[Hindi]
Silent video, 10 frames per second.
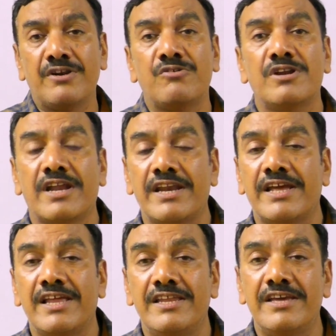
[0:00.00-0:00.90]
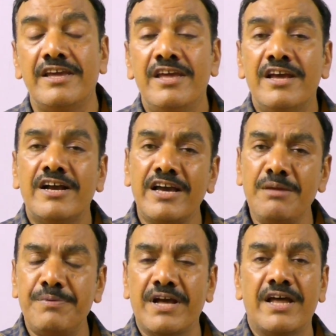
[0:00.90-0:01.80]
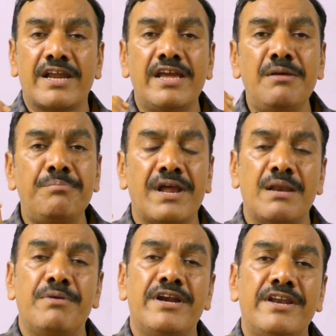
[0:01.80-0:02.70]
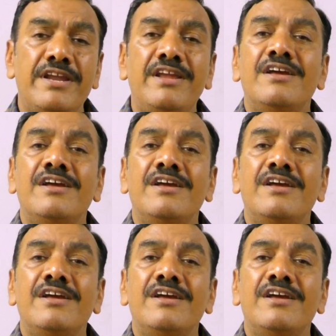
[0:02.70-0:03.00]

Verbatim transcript: कंट्रोल करने के लिए कई प्रकार के पार्लियामेंट्री